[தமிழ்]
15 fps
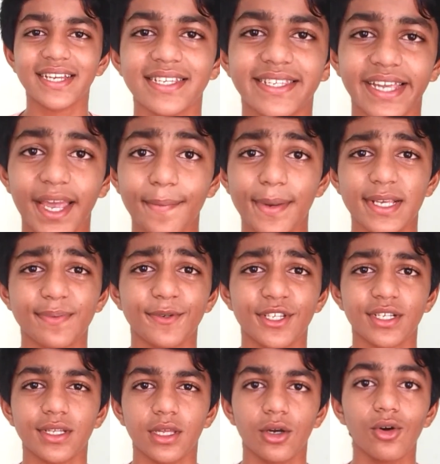லிஸ்ட்டில் செகண்ட் பிளேஸ்
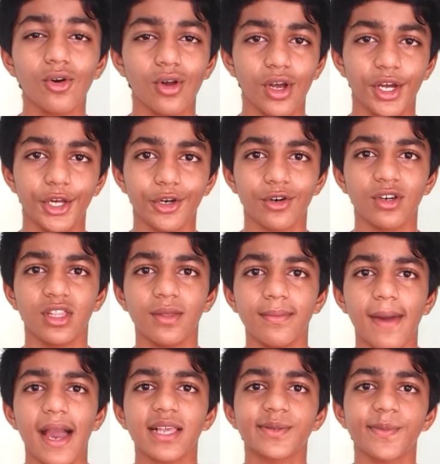பிடிச்சிருக்கு கூகுள் டியோ இது
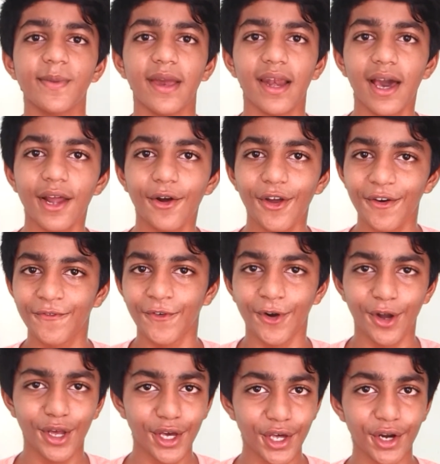மேக்ஸிமம் எல்லாரோட
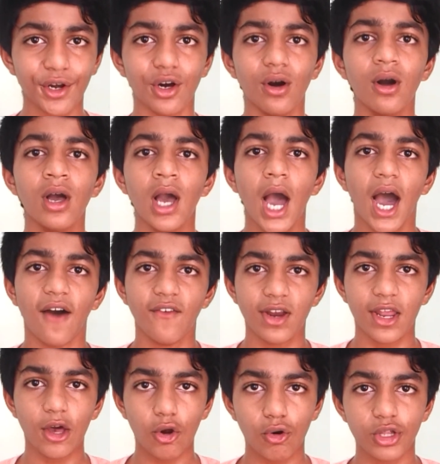ஃபோன்லேயும் இருக்கும்
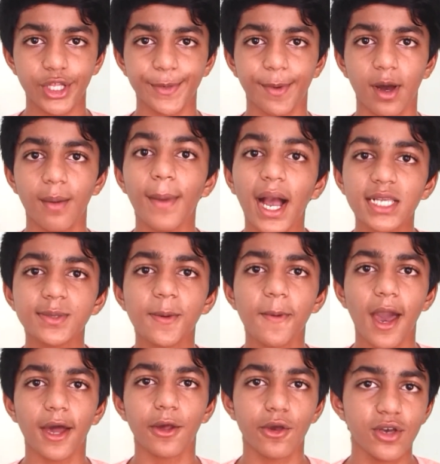அவங்களாக கொடுத்துருப்பாங்க
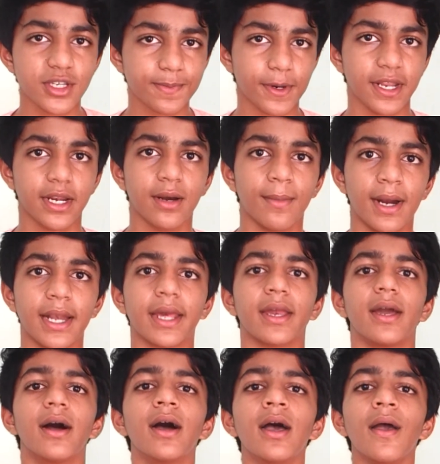மேக்ஸிமம் யாரும் யூஸ் பண்ணியிருக்க
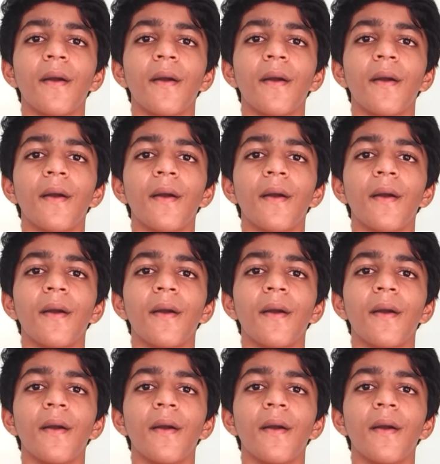மாட்டீங்க